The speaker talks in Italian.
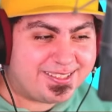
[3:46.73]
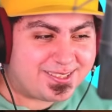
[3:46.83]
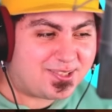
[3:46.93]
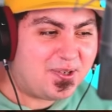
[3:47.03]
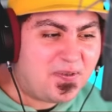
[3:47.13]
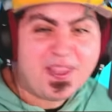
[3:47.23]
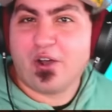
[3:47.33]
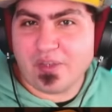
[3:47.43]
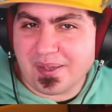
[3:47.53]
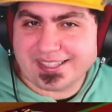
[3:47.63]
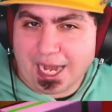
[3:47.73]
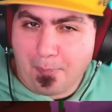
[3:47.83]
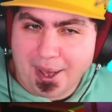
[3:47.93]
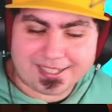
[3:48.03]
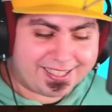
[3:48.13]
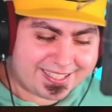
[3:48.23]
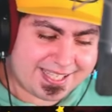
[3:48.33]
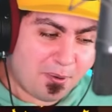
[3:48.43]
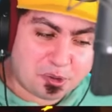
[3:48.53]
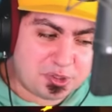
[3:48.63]
dentro. Ovviamente la parte
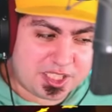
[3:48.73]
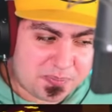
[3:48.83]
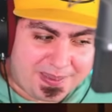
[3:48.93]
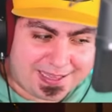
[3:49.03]
che stiamo tutti